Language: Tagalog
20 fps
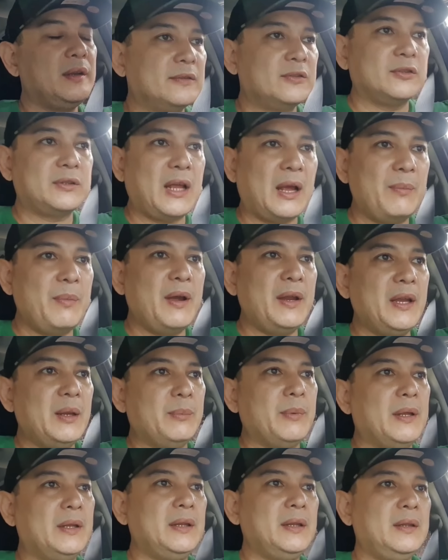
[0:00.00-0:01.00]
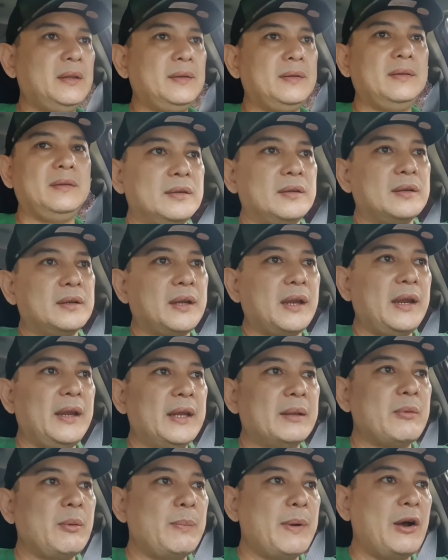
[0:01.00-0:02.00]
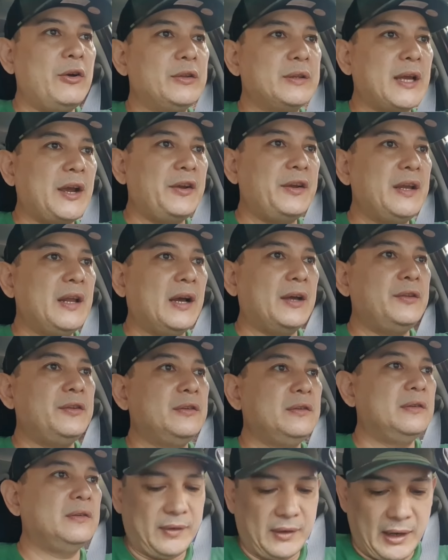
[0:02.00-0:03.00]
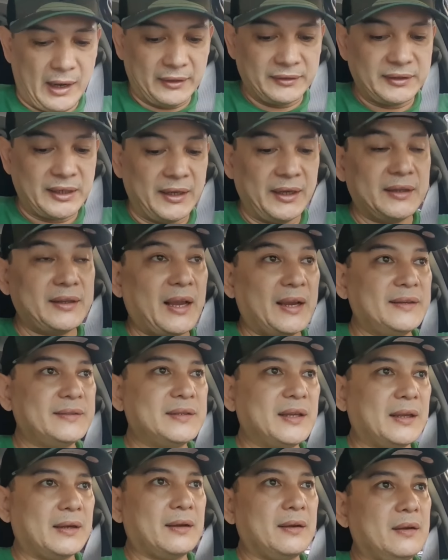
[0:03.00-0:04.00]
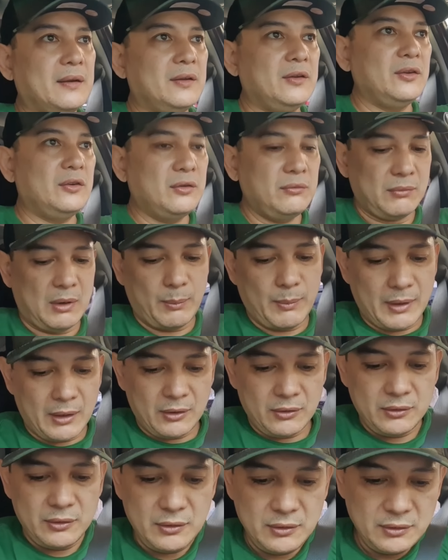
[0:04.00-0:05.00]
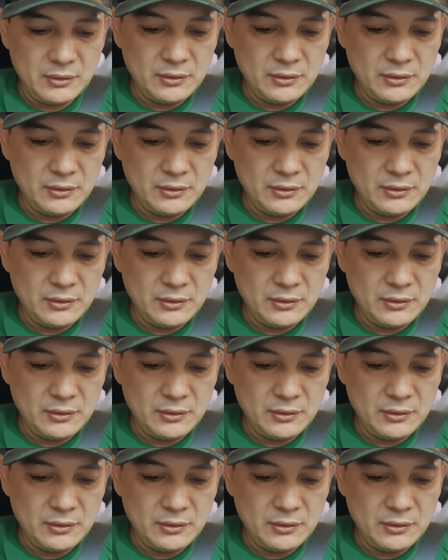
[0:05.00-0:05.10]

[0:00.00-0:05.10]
So tama naman, kaya nagbabaon tayo ng ano, hand sanitizer, yung mabango.